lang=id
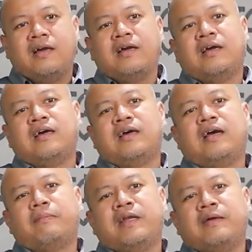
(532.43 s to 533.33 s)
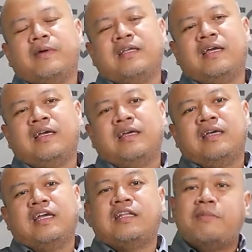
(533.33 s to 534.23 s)
uh, apa namanya?
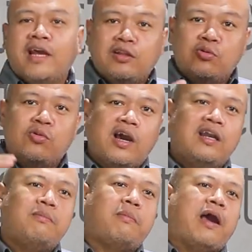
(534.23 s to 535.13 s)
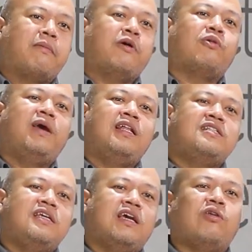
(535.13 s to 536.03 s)
Kita bilangnya tuh kan pakai power
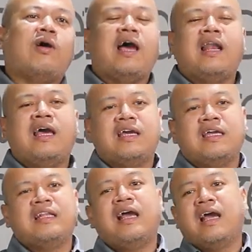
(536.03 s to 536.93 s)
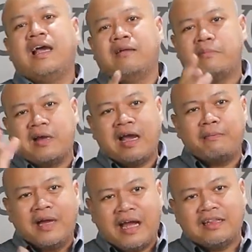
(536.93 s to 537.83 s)
balance sih. Kalau kalah kita nggak nggak
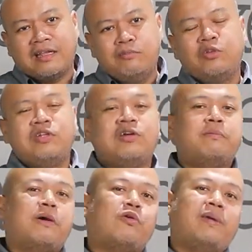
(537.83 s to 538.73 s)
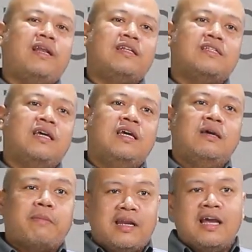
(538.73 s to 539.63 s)
mengatribut itu ke power balance.
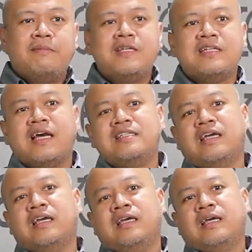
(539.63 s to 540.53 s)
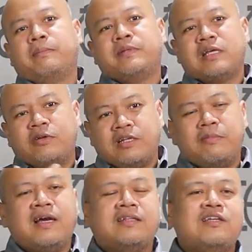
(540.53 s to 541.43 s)
Padahal bisa aja. Pesawat
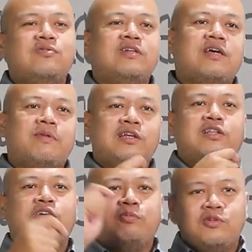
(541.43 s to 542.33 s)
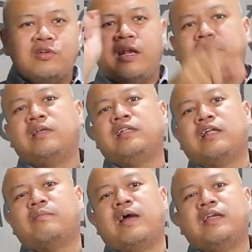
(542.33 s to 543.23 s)
terbang kertas juga sama, ditiup terus
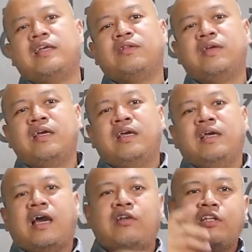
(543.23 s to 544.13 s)
diterbangin gitu ya. Kalau